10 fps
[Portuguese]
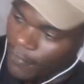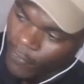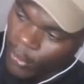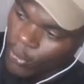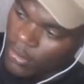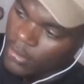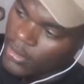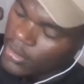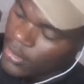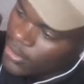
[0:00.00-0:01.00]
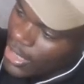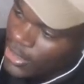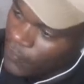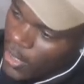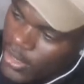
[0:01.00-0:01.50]
fogo de
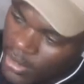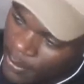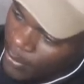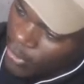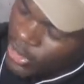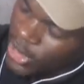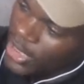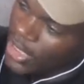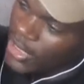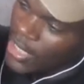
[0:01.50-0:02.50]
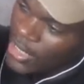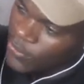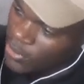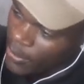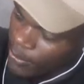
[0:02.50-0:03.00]
artifício, tipo com escritas
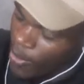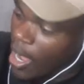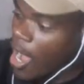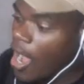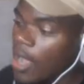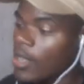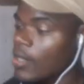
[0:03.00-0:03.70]
do tipo. Ah,